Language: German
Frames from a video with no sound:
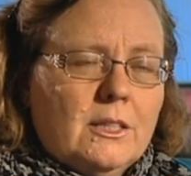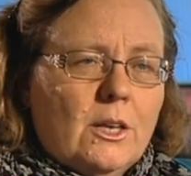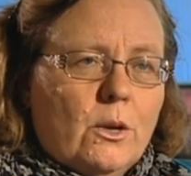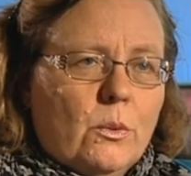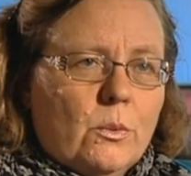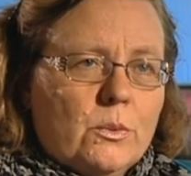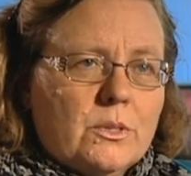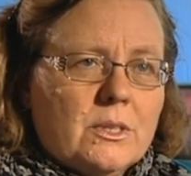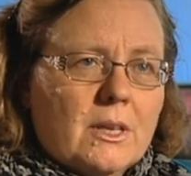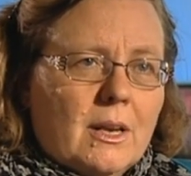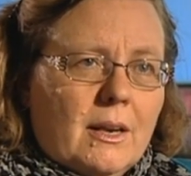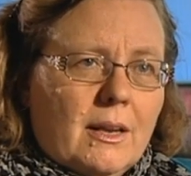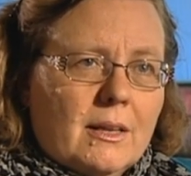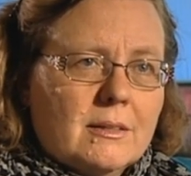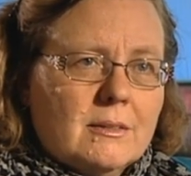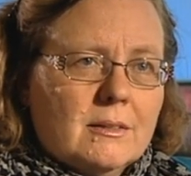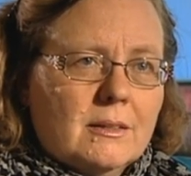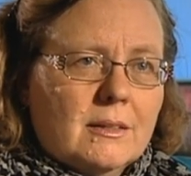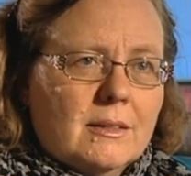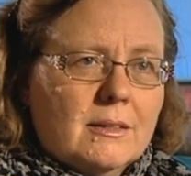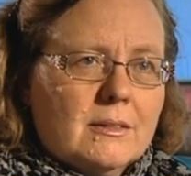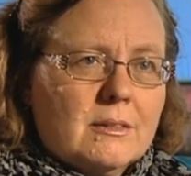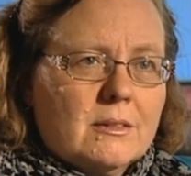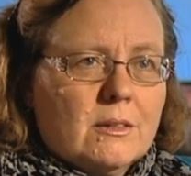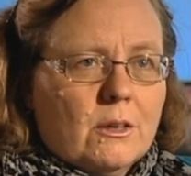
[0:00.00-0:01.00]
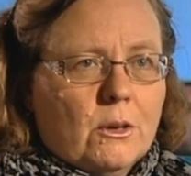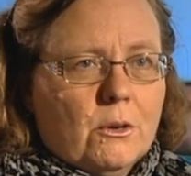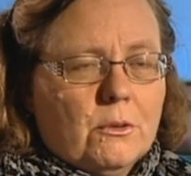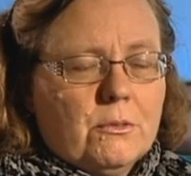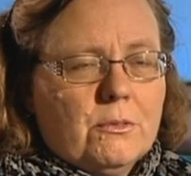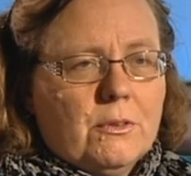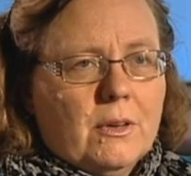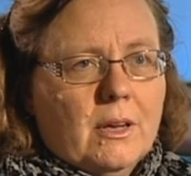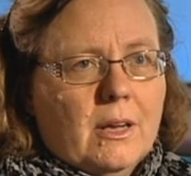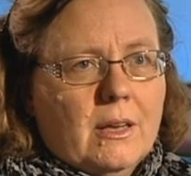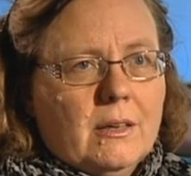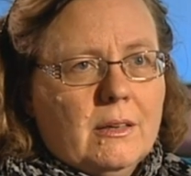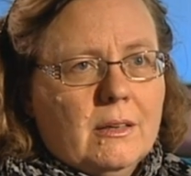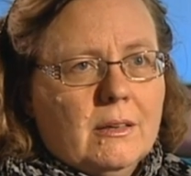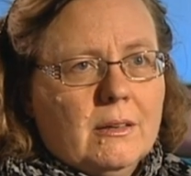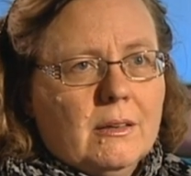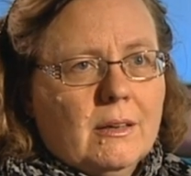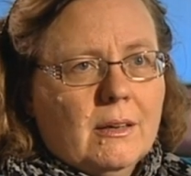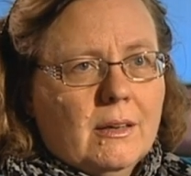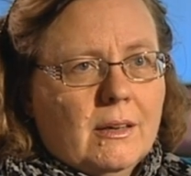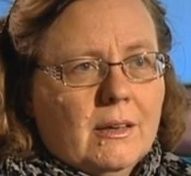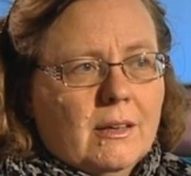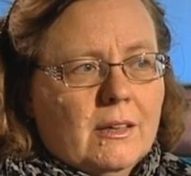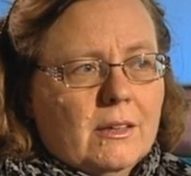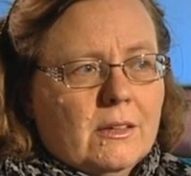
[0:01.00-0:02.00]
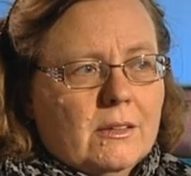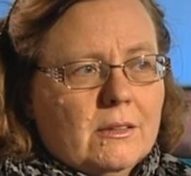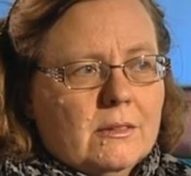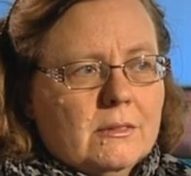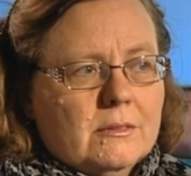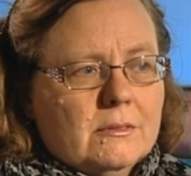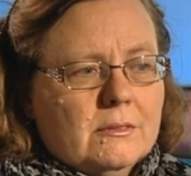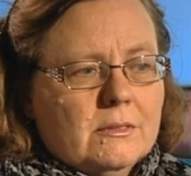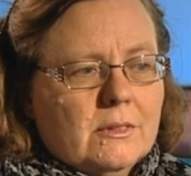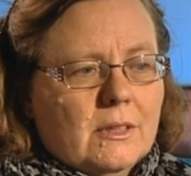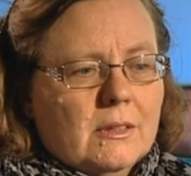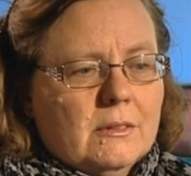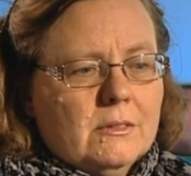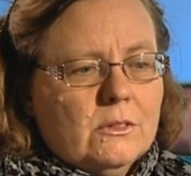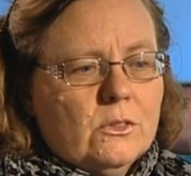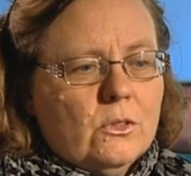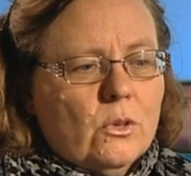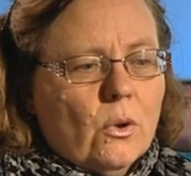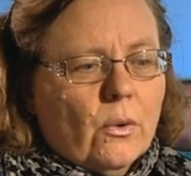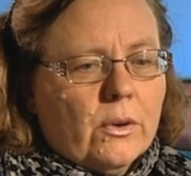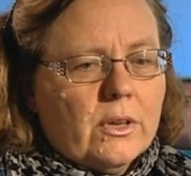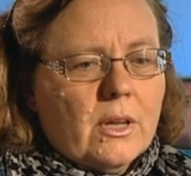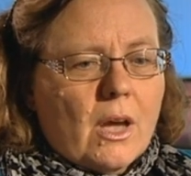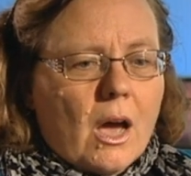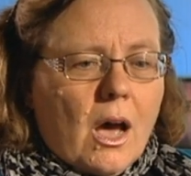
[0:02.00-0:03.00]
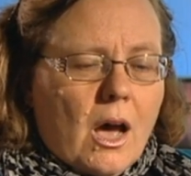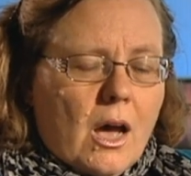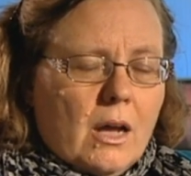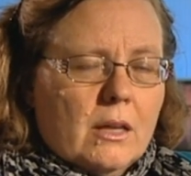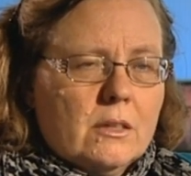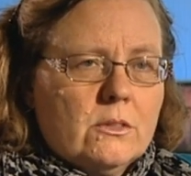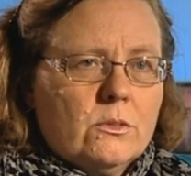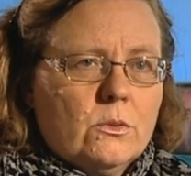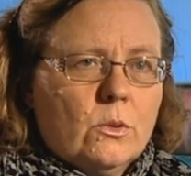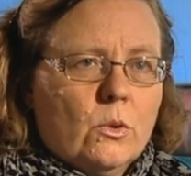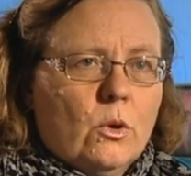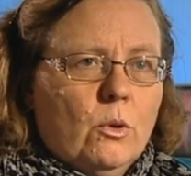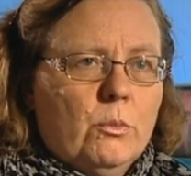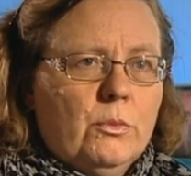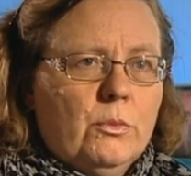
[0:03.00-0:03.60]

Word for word: die losgelassen ist auf eine neue Art zu